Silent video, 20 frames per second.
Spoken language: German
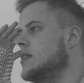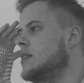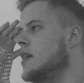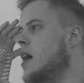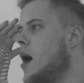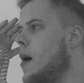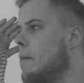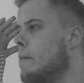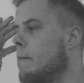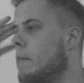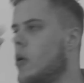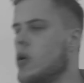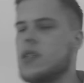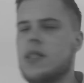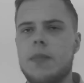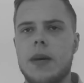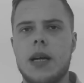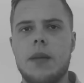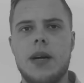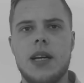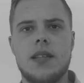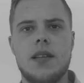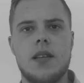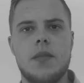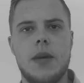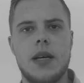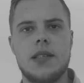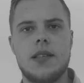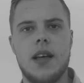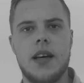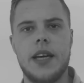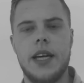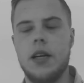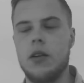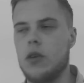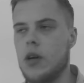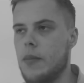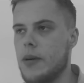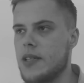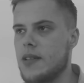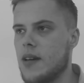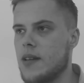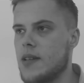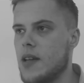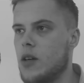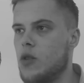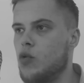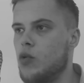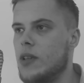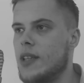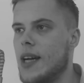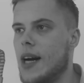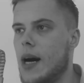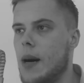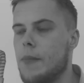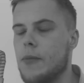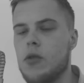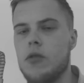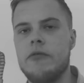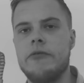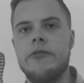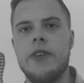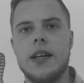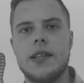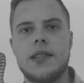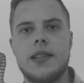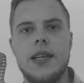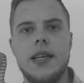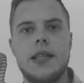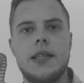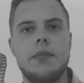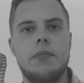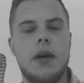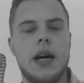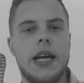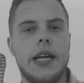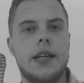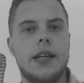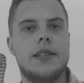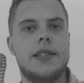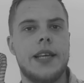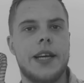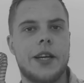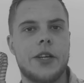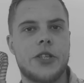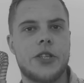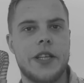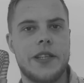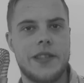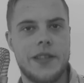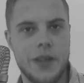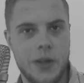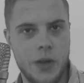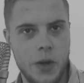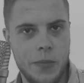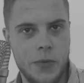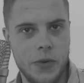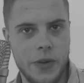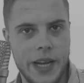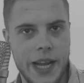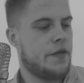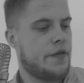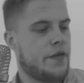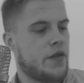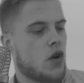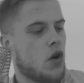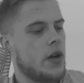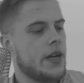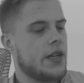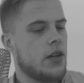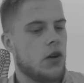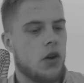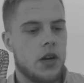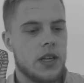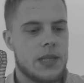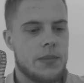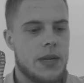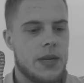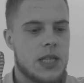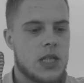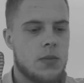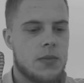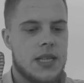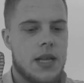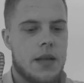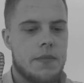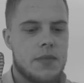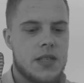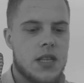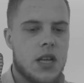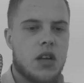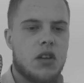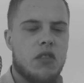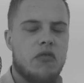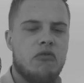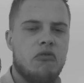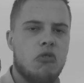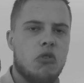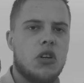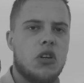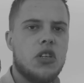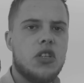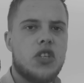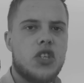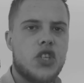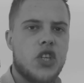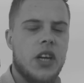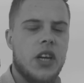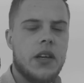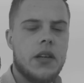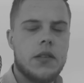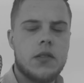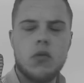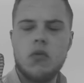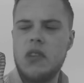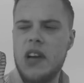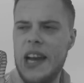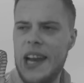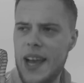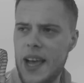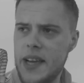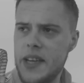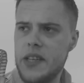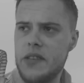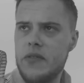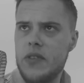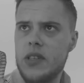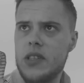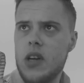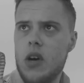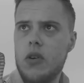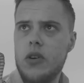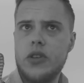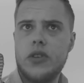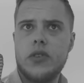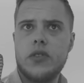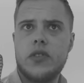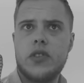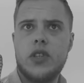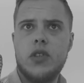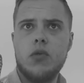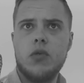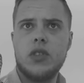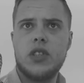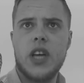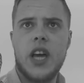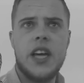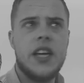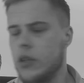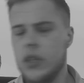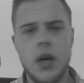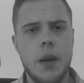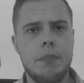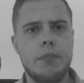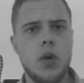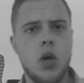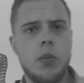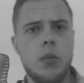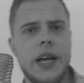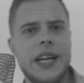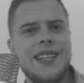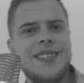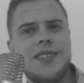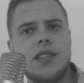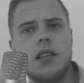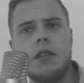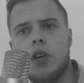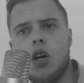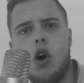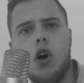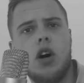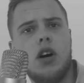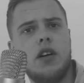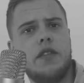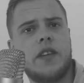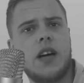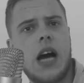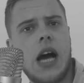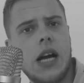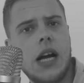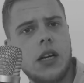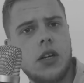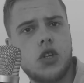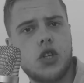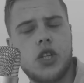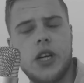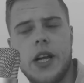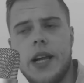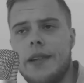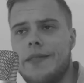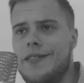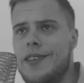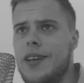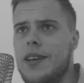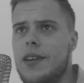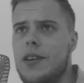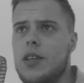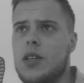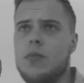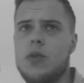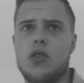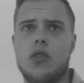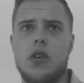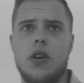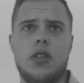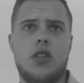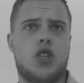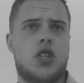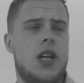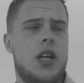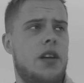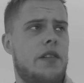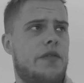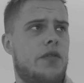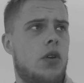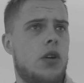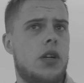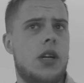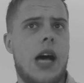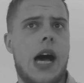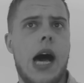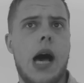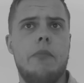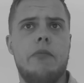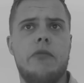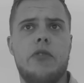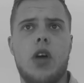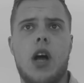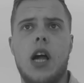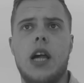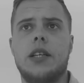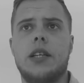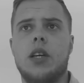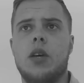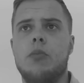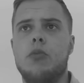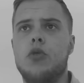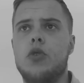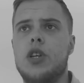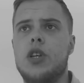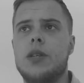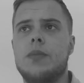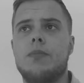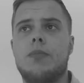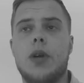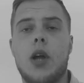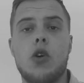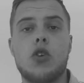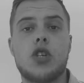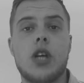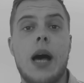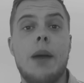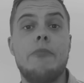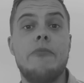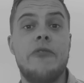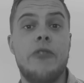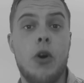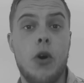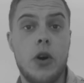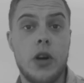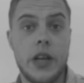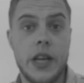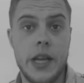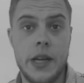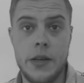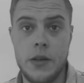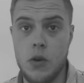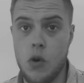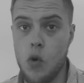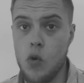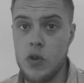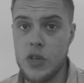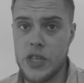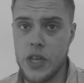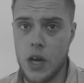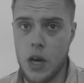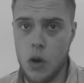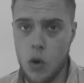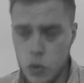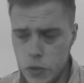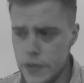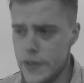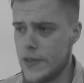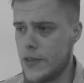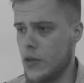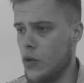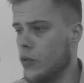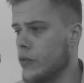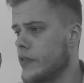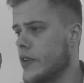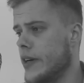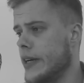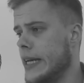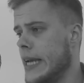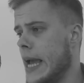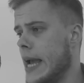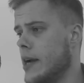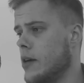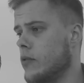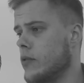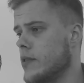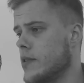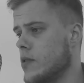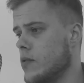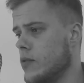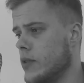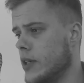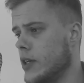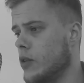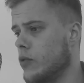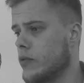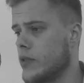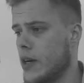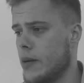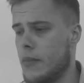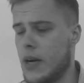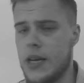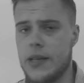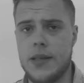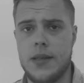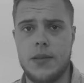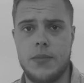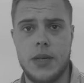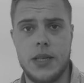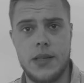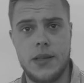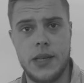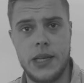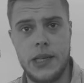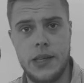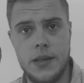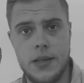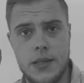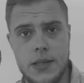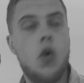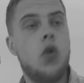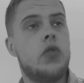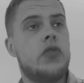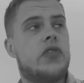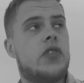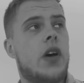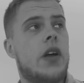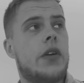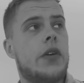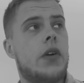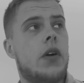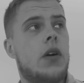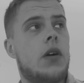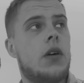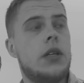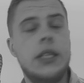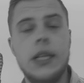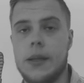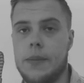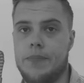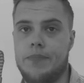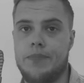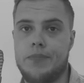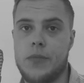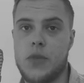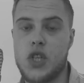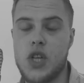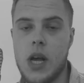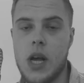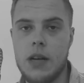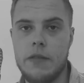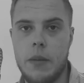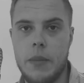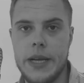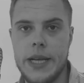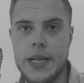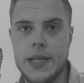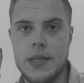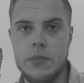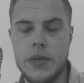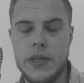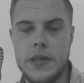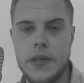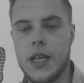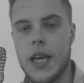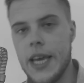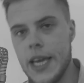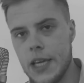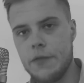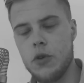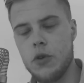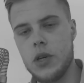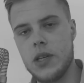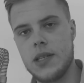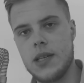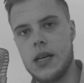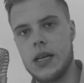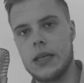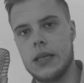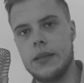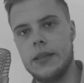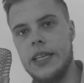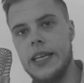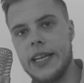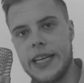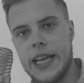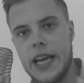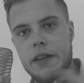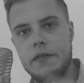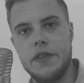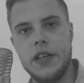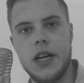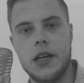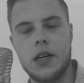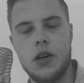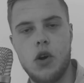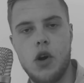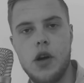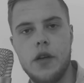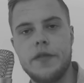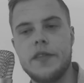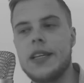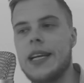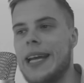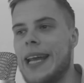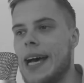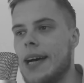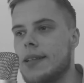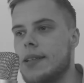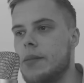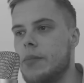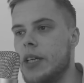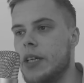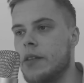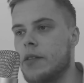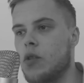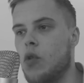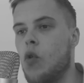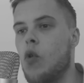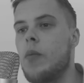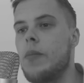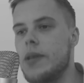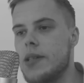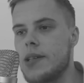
Ja, moin zu meiner Meister und Meisterin oder besser gesagt guten Abend und was geht meine sehr geschätzte Krypto-Gang. Freunde, heute mal zum Samstag ein wirklich chilliges und leicht verdauliches Q&A. Ihr habt mir über Insta wieder eure Fragen gestellt, denen ich mich heute stelle, Freunde, haben wir halt einen gemütlichen Plausch am Wochenende unter uns, unter der Gang und so, ne, unter den Meisters und Meisterinas. Und dann, äh, ja, schnacken wir mal jetzt ein bisschen. Ich würde sagen, ihr kennt, wie das läuft, nach dem Intro. Bis